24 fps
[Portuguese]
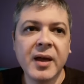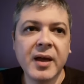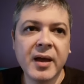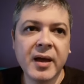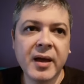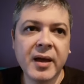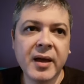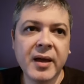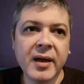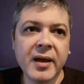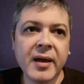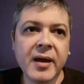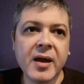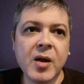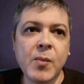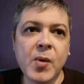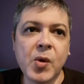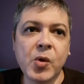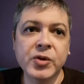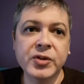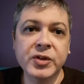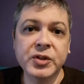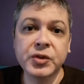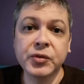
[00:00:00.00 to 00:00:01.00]
É, é
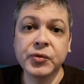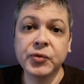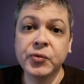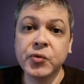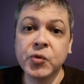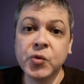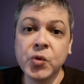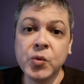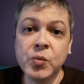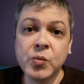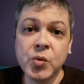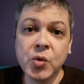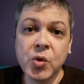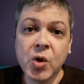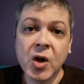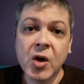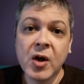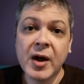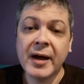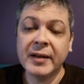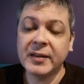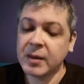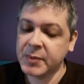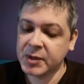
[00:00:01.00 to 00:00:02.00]
uma coisa de fumo,
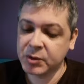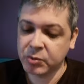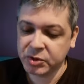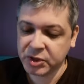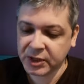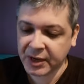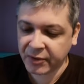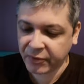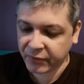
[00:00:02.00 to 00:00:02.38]
até mesmo de